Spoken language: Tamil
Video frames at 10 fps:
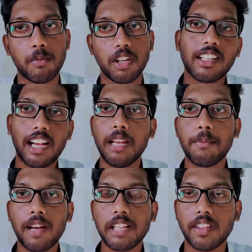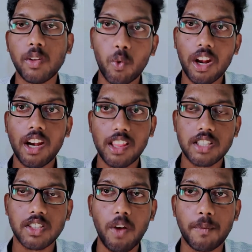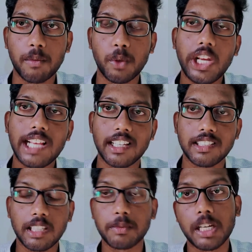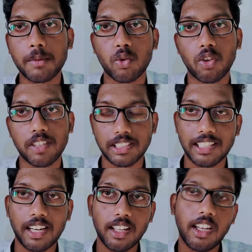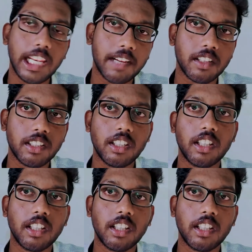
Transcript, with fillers: முடியாது கண்டிப்பாக அது வந்து உங்களால் தான் சால்வ் பண்ண முடியும் ஆஸ் அ சப்ஸ்கிரைபர் டு அவர் சேனல் நீங்கள் வந்து